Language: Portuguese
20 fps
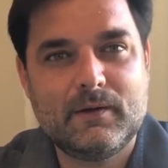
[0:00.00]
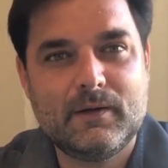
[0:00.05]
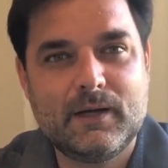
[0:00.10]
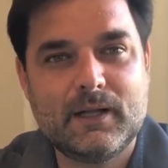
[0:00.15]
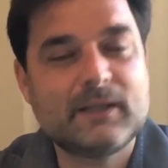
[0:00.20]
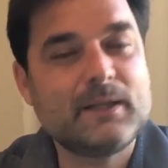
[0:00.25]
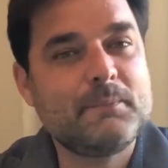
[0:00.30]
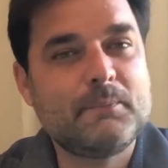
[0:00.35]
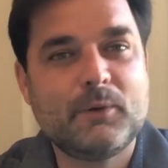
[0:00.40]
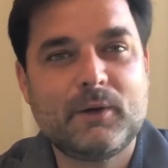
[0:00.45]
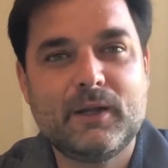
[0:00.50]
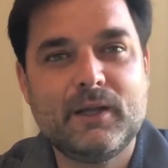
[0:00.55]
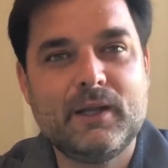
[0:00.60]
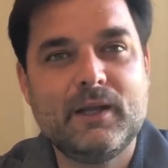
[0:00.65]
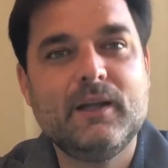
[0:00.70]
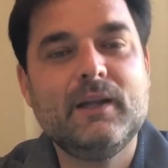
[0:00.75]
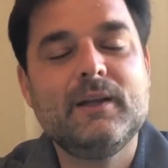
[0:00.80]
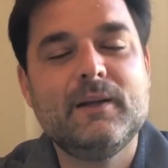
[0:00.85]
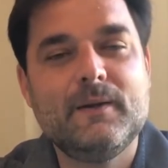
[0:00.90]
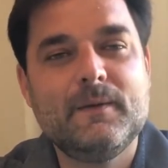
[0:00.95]
Até
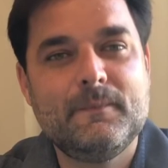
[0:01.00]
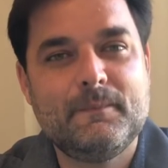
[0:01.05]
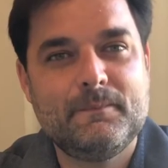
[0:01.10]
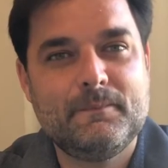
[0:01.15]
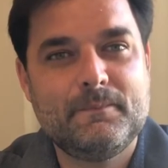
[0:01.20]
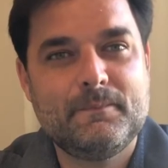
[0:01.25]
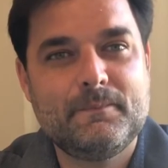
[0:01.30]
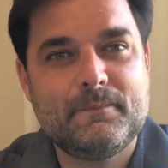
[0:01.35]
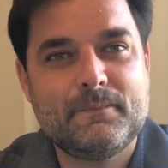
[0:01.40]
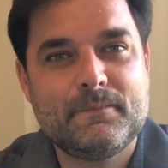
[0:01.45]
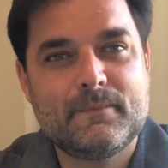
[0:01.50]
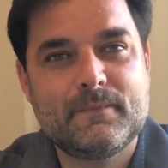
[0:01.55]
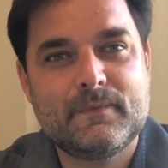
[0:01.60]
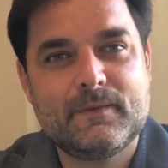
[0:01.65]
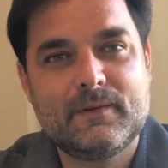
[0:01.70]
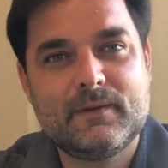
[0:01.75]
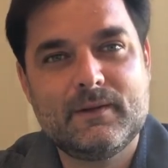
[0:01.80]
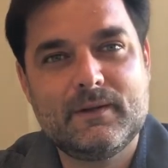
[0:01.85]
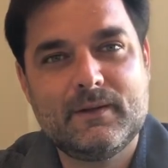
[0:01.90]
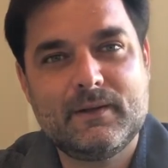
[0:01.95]
porque
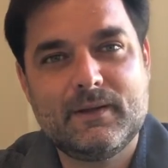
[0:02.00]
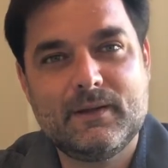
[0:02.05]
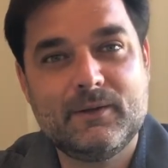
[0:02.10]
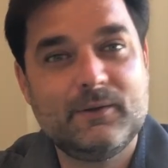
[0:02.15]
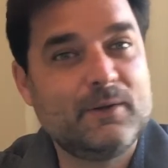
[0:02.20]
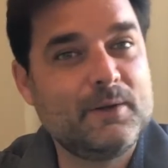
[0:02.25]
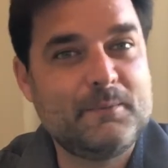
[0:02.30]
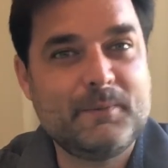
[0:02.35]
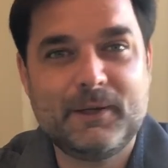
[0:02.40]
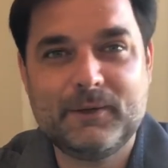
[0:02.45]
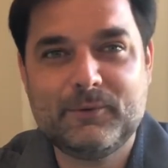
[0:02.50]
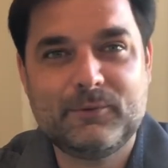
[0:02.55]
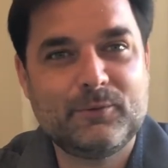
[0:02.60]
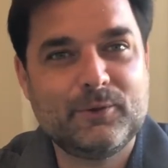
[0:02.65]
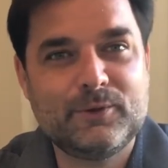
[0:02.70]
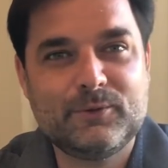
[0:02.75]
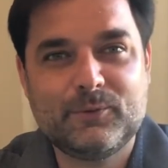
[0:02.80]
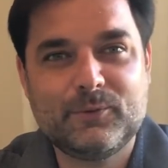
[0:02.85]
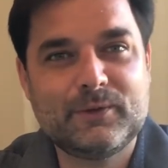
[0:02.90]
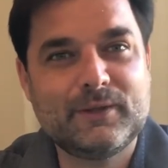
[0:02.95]
eu também não sou
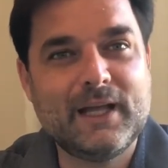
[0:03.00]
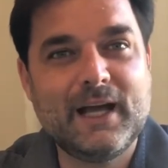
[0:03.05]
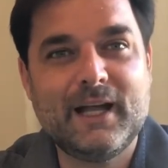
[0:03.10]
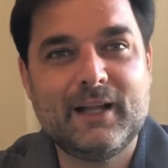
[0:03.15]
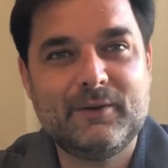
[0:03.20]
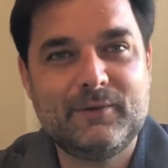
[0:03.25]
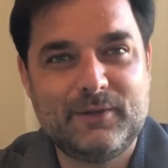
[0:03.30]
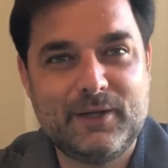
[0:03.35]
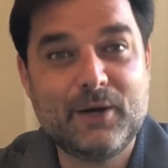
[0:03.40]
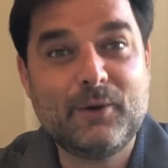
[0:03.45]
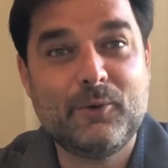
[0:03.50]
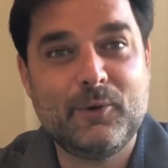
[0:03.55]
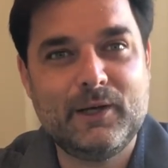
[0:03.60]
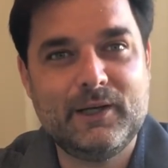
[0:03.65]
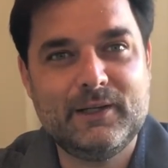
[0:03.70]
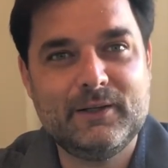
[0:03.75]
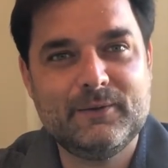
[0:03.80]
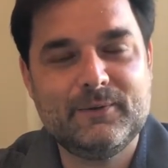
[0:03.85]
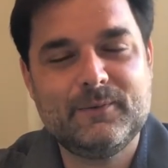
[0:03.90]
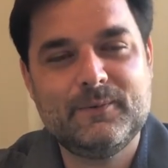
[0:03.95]
escutado e acolhido.